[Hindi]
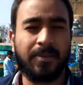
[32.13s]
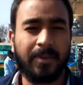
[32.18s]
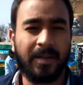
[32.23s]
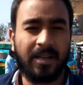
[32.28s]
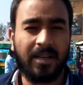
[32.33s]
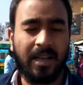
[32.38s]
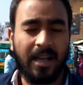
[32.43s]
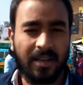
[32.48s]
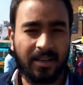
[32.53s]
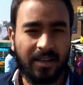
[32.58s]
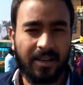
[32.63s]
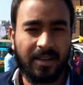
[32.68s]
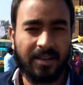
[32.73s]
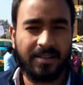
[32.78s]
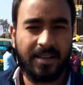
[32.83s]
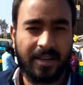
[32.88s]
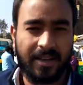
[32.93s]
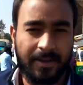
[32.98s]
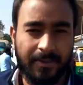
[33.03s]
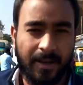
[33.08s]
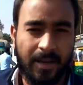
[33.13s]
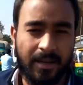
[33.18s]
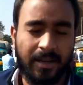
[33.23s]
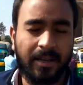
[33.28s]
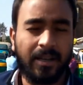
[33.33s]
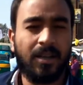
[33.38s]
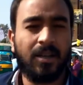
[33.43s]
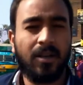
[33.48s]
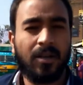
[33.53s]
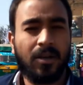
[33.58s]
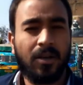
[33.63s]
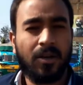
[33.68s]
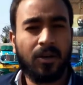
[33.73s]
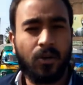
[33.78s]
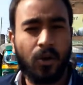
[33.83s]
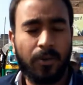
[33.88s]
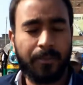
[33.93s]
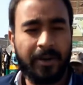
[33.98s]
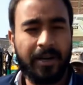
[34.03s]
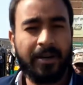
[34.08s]
बड़े लाल कहे जाने वाले
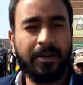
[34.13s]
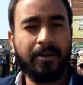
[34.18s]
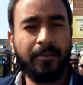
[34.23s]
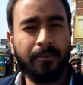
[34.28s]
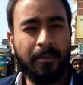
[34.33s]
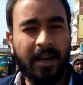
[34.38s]
कॉमरेड